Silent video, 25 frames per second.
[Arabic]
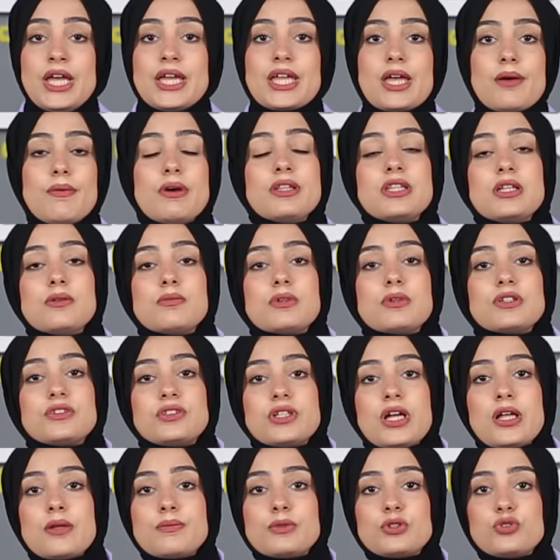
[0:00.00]
كمان
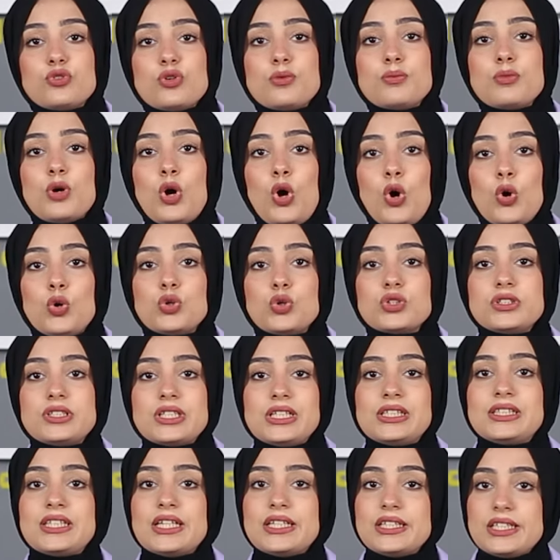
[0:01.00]
المنطقة بتضم حوض
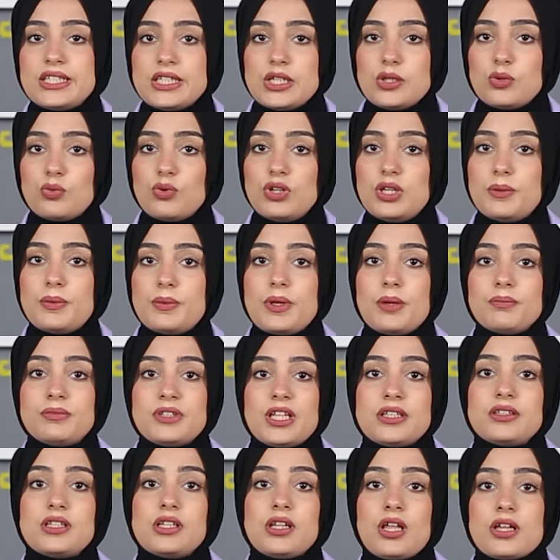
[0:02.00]
دلتا النيل واللي
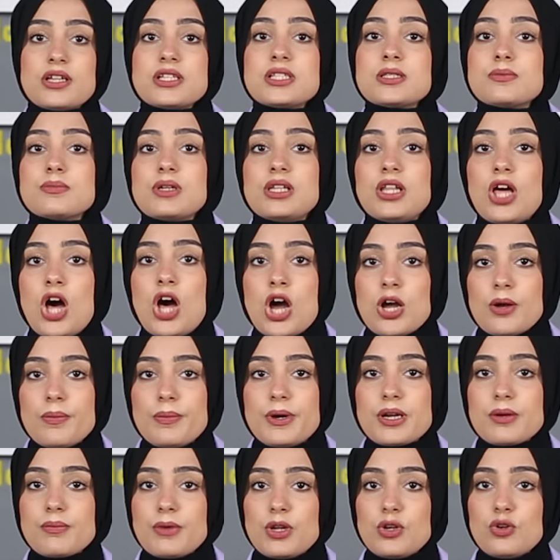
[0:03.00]
بيمتد القسم
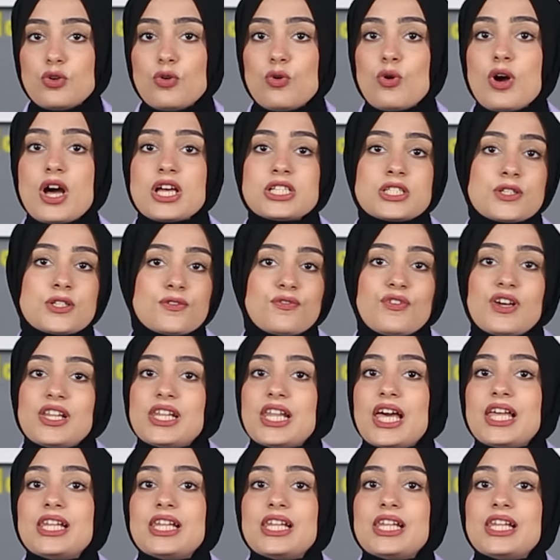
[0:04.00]
الأكبر منه أسفل